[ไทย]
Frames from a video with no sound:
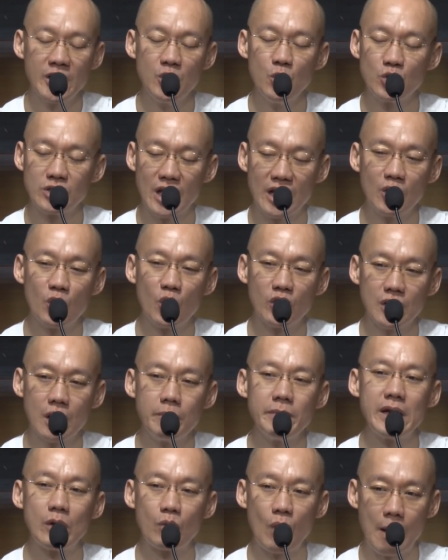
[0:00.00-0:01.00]
จะอยู่สันโดษ
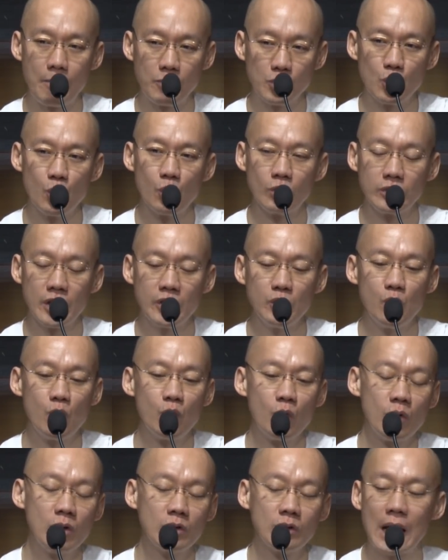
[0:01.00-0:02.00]
ก็มีความสุขจะอ
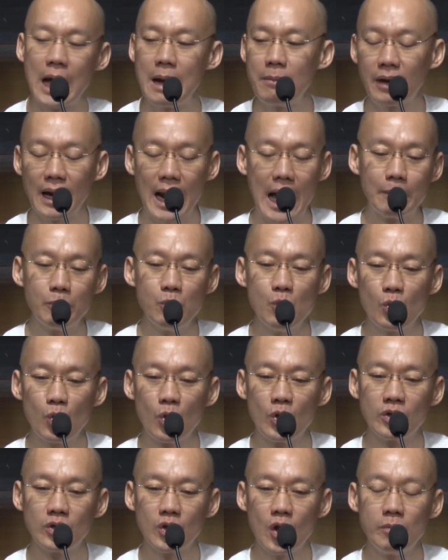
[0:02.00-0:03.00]
ยู่ท่ามกลางผู้
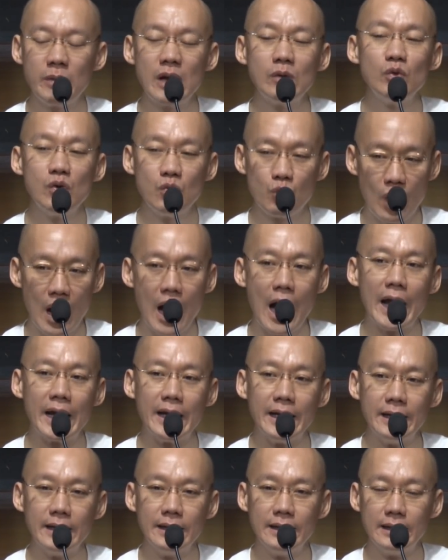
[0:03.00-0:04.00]
คนก็ไม่วุ่นวาย
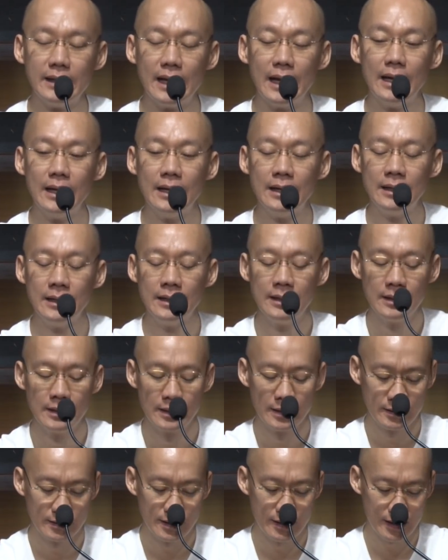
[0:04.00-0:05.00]
นะ
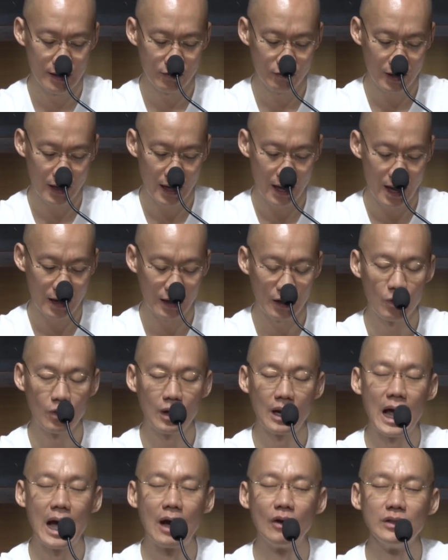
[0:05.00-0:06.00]
ดังนั้นเวลาเรา
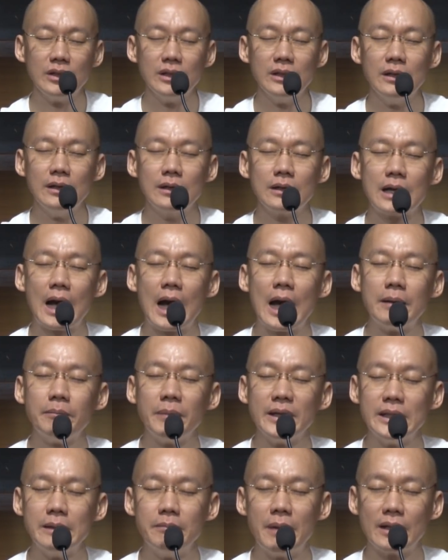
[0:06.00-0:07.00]
กล่าวถึงการ
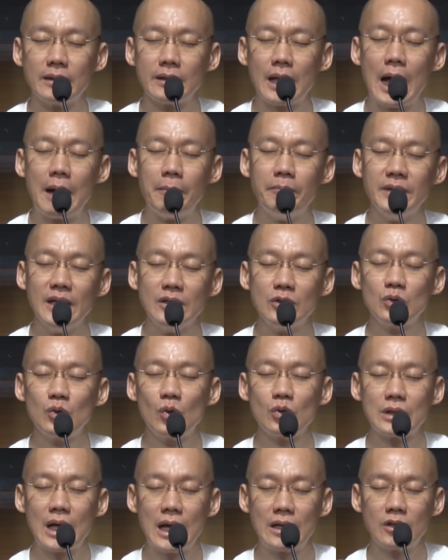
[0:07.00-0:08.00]
ปฏิบัติธรรมเนี่ย
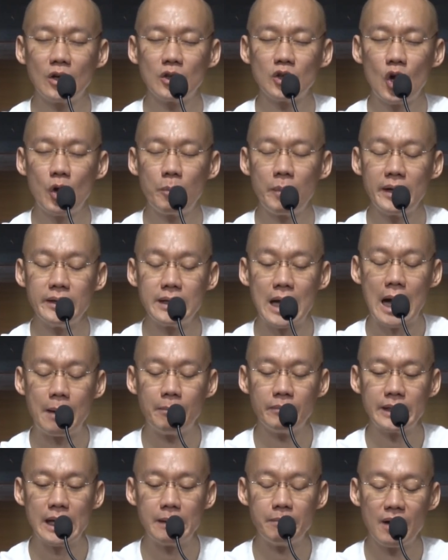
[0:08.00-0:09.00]
ทุกๆ ท่านก็ต้องพยายา
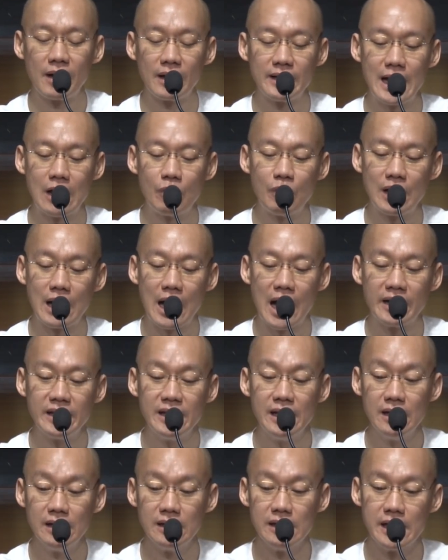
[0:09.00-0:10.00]
มเก็บระยะเวลา
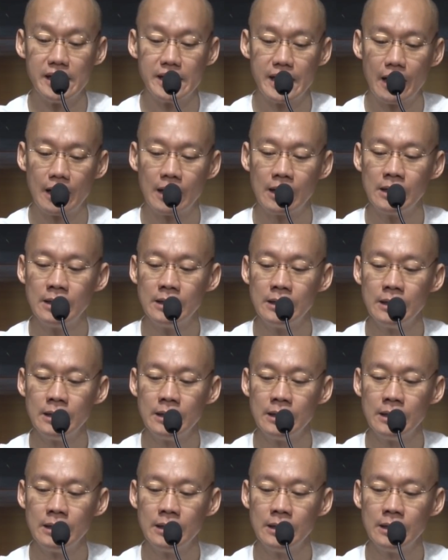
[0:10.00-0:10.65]
ที่เหลือเนี่ย